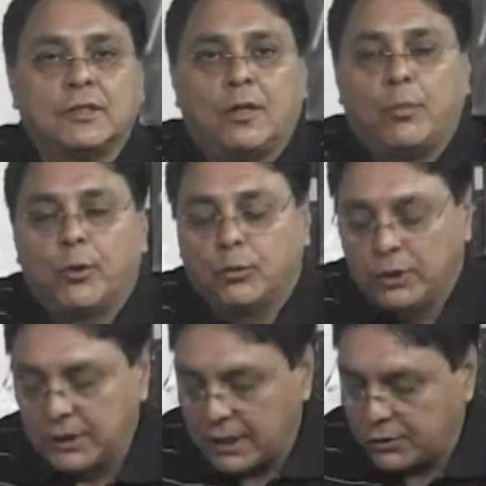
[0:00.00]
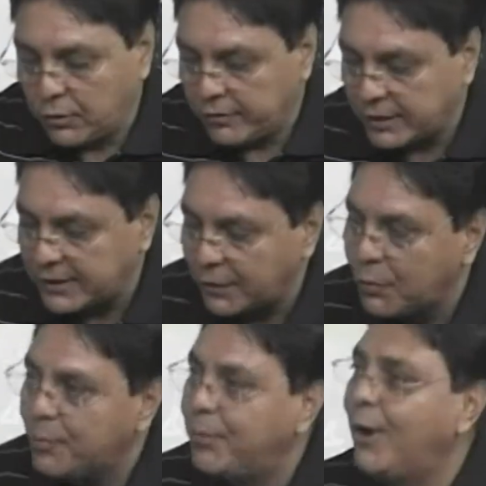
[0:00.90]
essa oportunidade de conversar
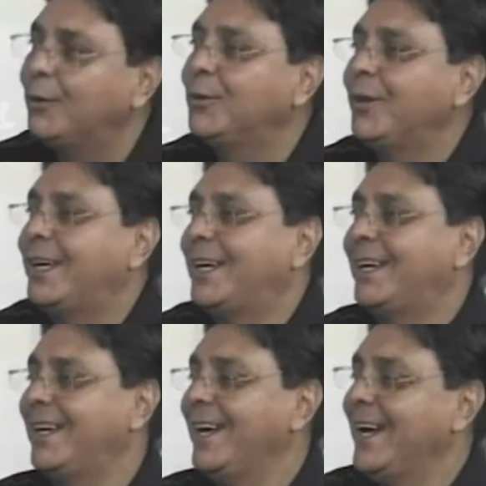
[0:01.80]
com Paulo Nogueira.